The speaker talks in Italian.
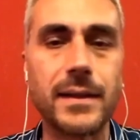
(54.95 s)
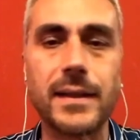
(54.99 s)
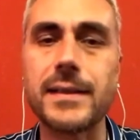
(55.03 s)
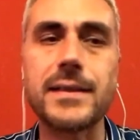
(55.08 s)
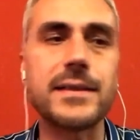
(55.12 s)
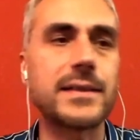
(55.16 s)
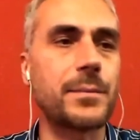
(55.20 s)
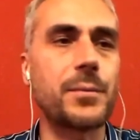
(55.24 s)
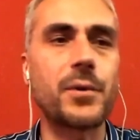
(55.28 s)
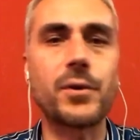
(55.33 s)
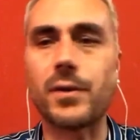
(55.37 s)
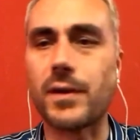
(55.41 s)
ad
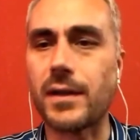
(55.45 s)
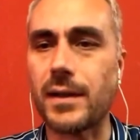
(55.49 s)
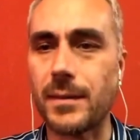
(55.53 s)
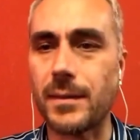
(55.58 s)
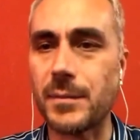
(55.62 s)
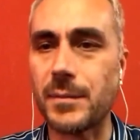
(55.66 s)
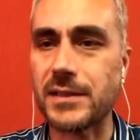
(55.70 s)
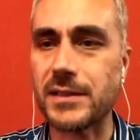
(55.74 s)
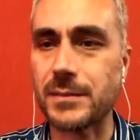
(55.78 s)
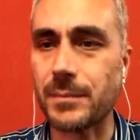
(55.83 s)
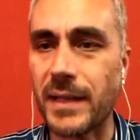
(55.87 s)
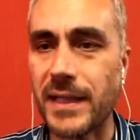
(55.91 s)
esempio con la
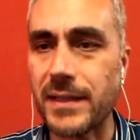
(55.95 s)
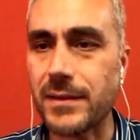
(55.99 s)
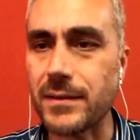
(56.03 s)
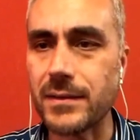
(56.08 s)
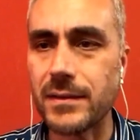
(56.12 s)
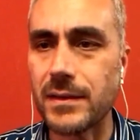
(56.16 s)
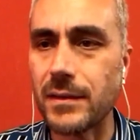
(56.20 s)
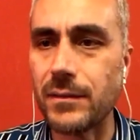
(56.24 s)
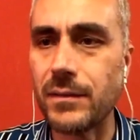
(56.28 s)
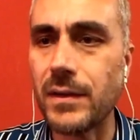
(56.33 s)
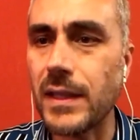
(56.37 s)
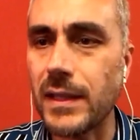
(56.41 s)
mia smart
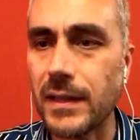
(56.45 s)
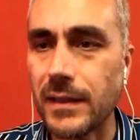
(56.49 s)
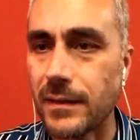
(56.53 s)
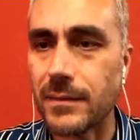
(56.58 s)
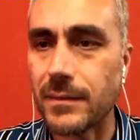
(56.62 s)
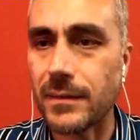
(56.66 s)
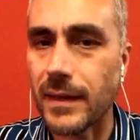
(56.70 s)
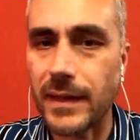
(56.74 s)
TV,